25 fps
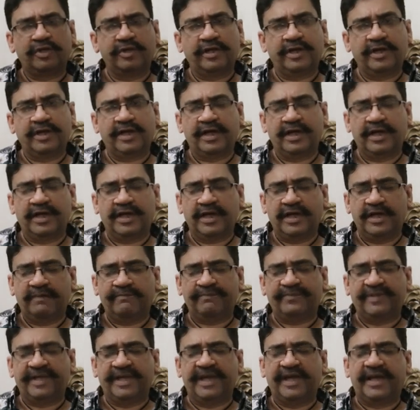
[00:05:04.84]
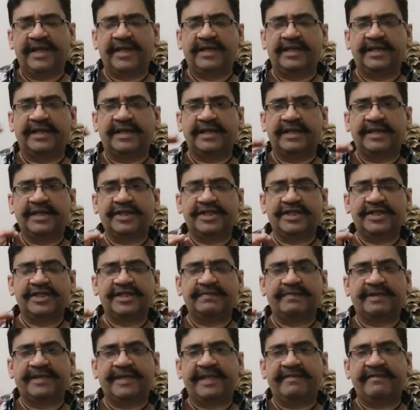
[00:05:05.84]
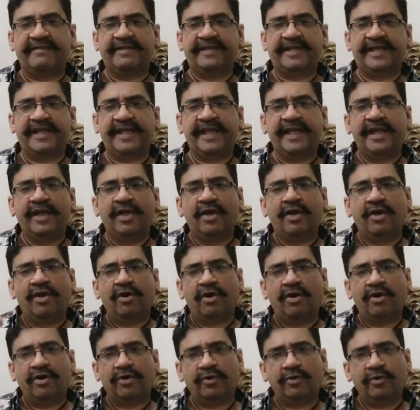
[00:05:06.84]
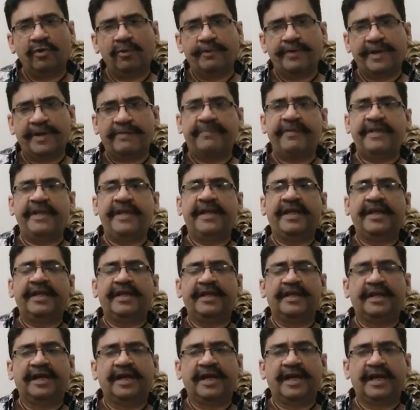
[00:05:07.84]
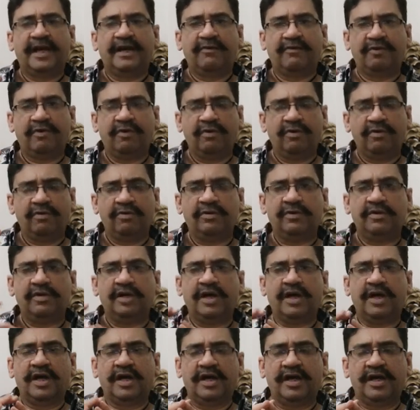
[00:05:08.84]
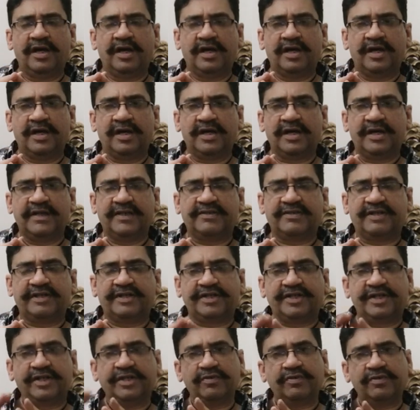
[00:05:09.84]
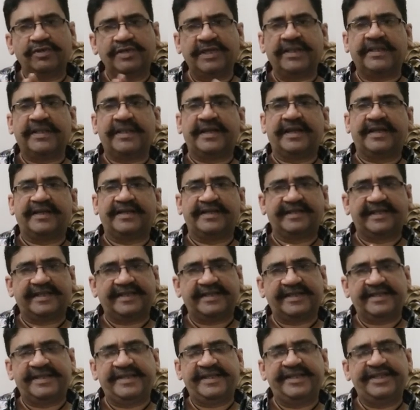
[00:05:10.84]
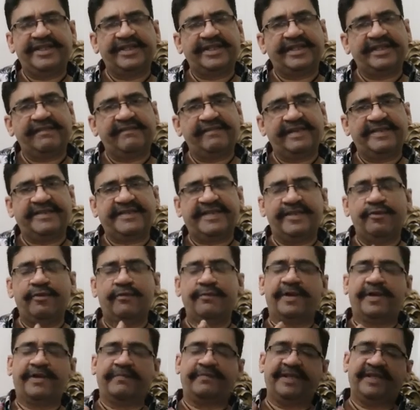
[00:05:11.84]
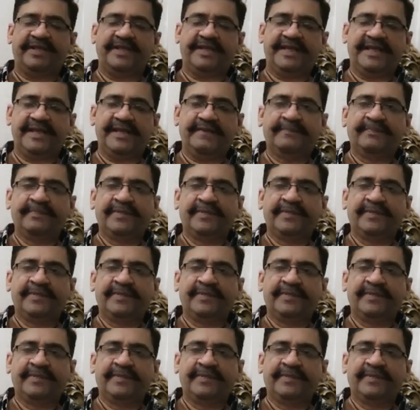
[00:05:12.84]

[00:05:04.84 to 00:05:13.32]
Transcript: और अपना किचन्स बने हुए थे और ऊपर भी वो कंस्ट्रक्शन उसी तरह से जैसे नीचे थी वैसे ही ऊपर भी थी